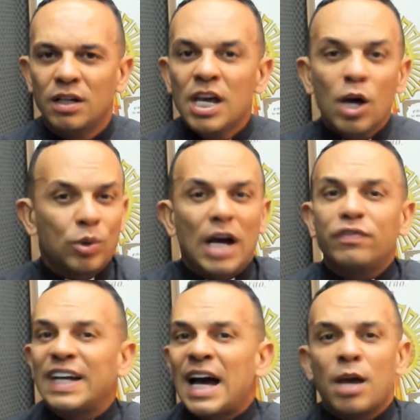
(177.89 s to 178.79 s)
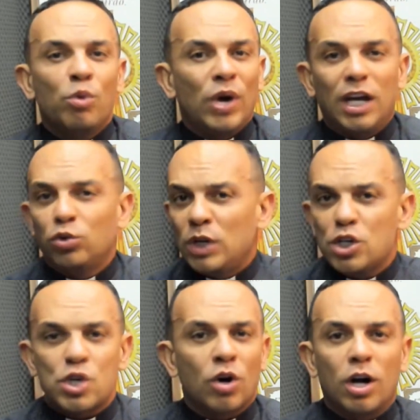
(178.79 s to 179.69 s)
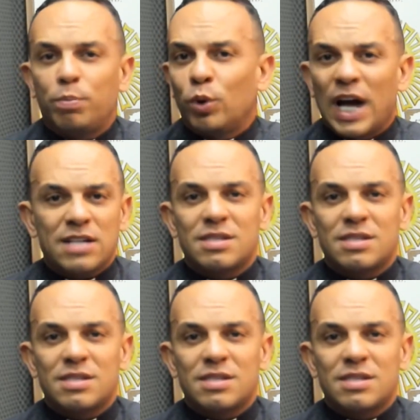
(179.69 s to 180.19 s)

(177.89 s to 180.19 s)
Eu quero ficar remoendo isso agora para o resto